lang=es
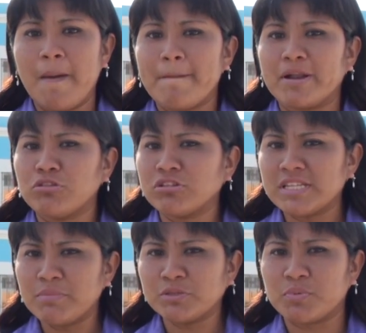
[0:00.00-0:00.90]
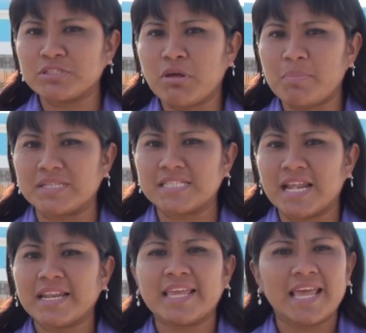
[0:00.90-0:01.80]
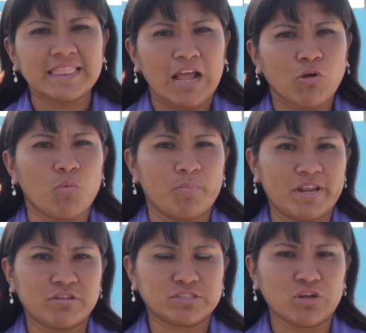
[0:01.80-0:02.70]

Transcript: Pero nos hemos puesto a pensar qué tan cumplidos